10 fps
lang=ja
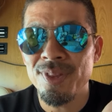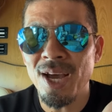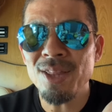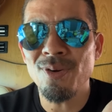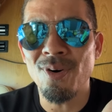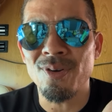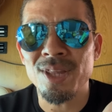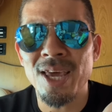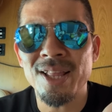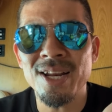で、あと、
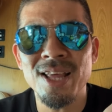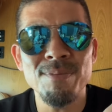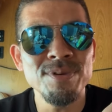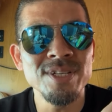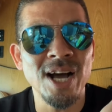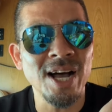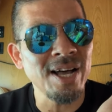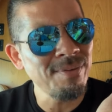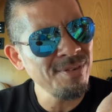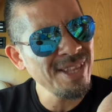えー、足りない分
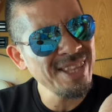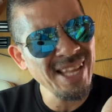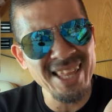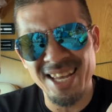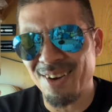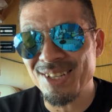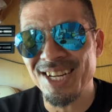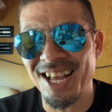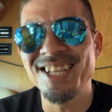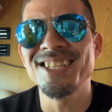が、もうなんだか忘
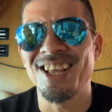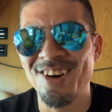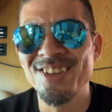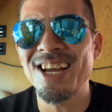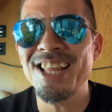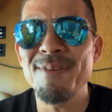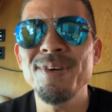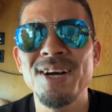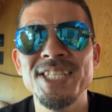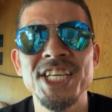れたんですけど、足りない
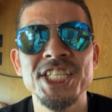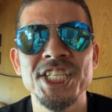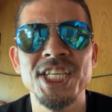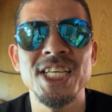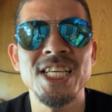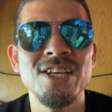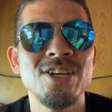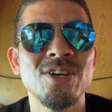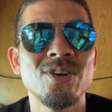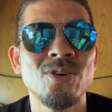分は1日1
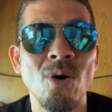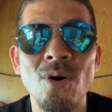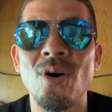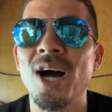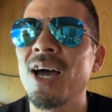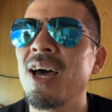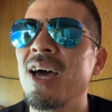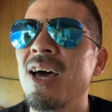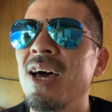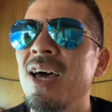個、
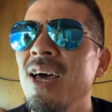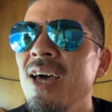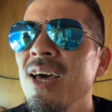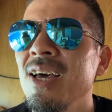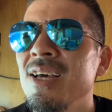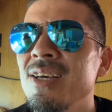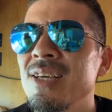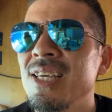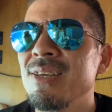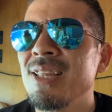
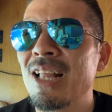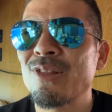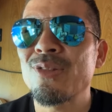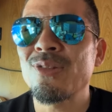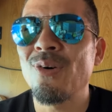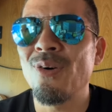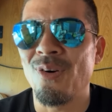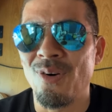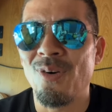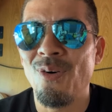えー、納
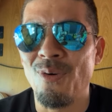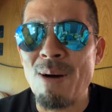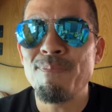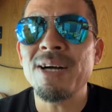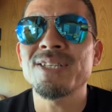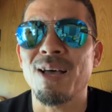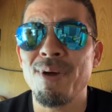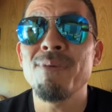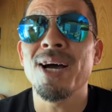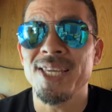豆を1パック食
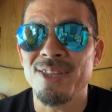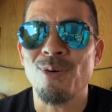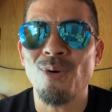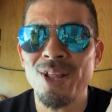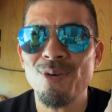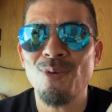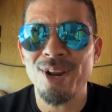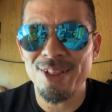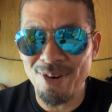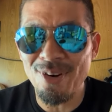べればいいと。これとこ
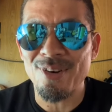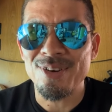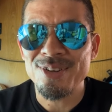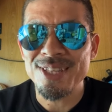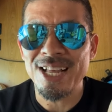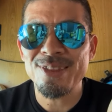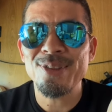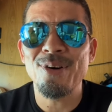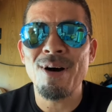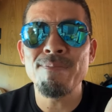れと、納
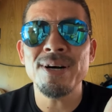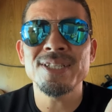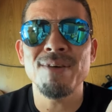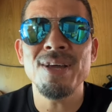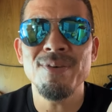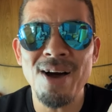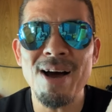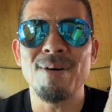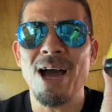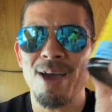豆を1パック食べれ
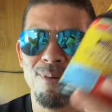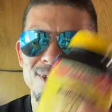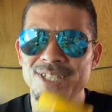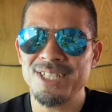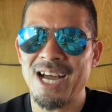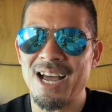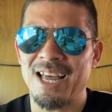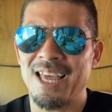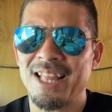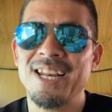ば、えー、僕
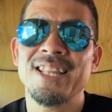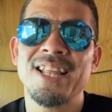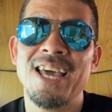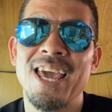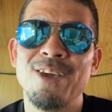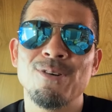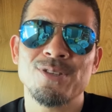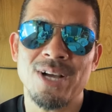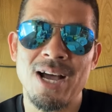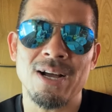が、え足りてない栄養
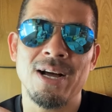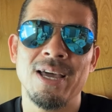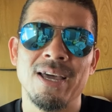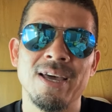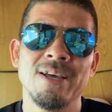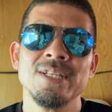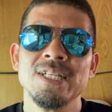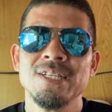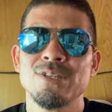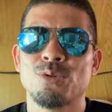素が、
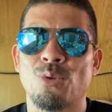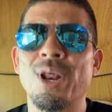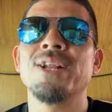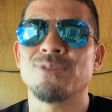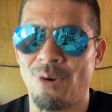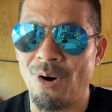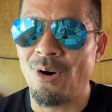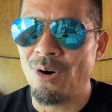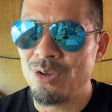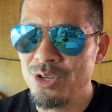えー取れると
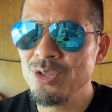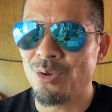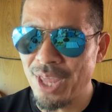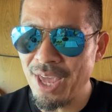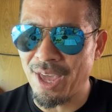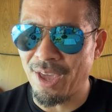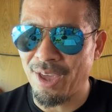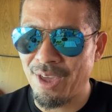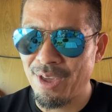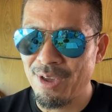いうので、
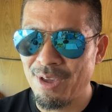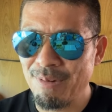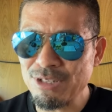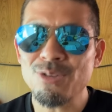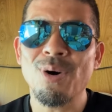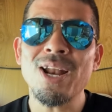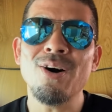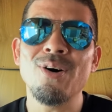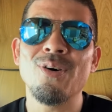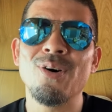まあ、ちょっと
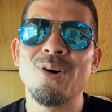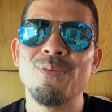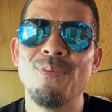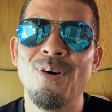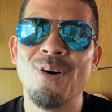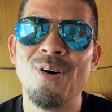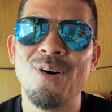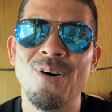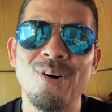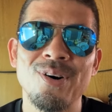藁をも
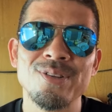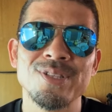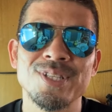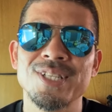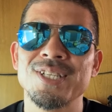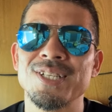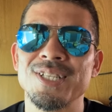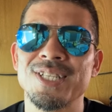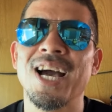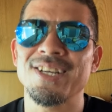
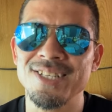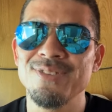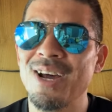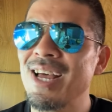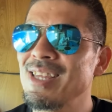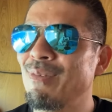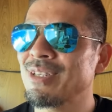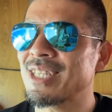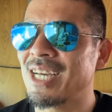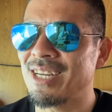すがる、藁に
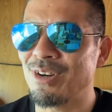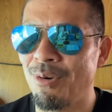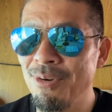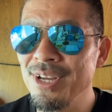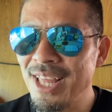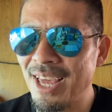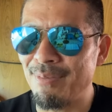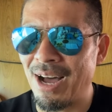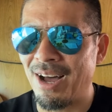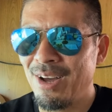もすがる思い
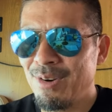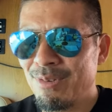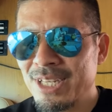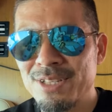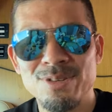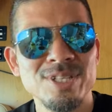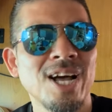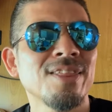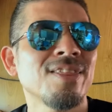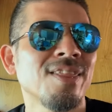で、まあ、もう早速
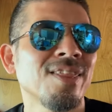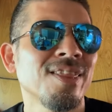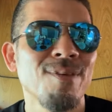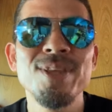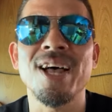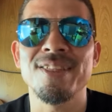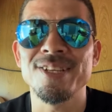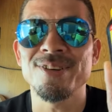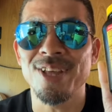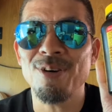買ってみたん
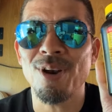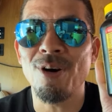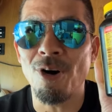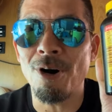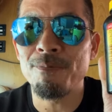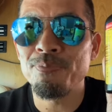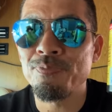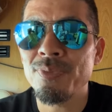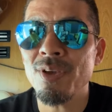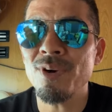ですよね、これを。
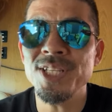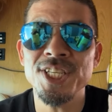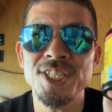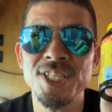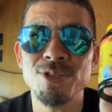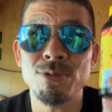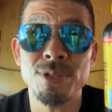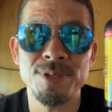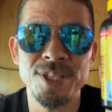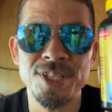で、これ1日1
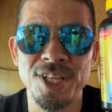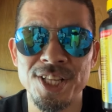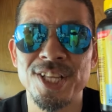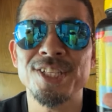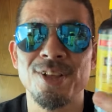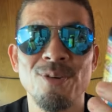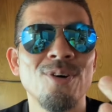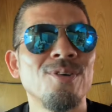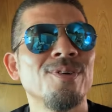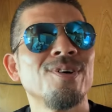粒ずつでいいんですけ
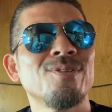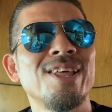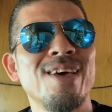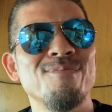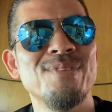ど、これ